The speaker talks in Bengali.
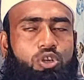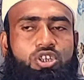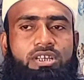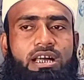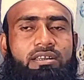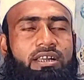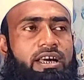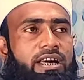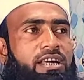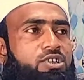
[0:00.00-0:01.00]
পোস্টার
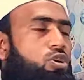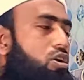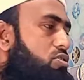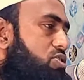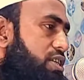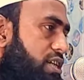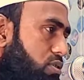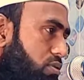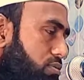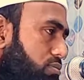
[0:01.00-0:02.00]
দিয়ে সরানো
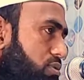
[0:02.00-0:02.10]
ছিটানো